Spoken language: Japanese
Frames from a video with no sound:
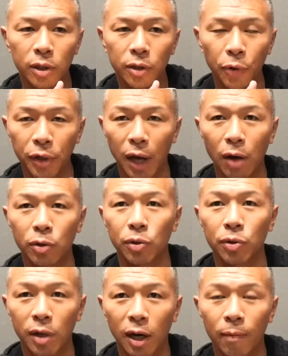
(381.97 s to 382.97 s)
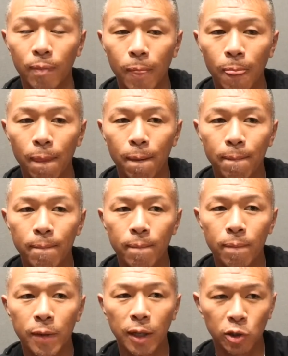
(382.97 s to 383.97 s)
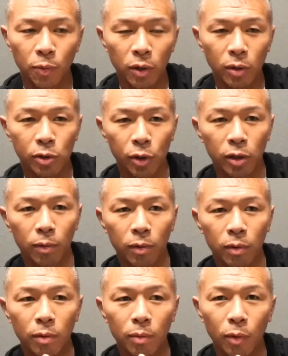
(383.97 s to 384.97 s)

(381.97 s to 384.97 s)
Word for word: 距離が合うというかだから地元のストレートも